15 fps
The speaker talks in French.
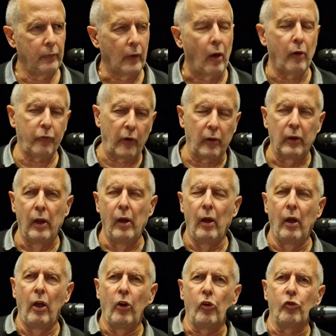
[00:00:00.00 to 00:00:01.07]
Enfin,
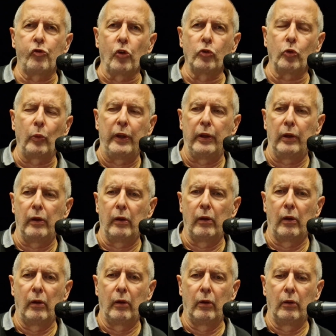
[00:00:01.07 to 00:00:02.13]
je suis
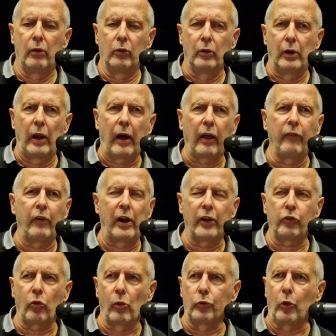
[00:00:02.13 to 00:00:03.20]
la
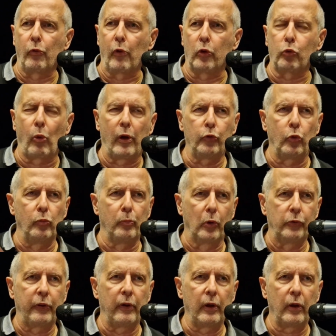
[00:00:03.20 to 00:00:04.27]
révélation devant toi d'une
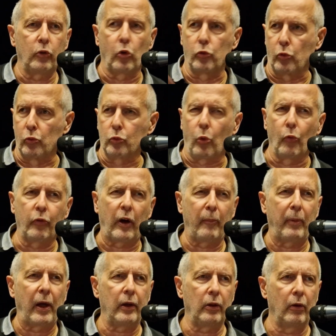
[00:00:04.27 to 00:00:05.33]
beauté que tu ne trouveras
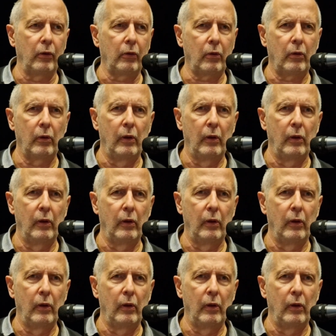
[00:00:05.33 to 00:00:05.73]
pas ailleurs,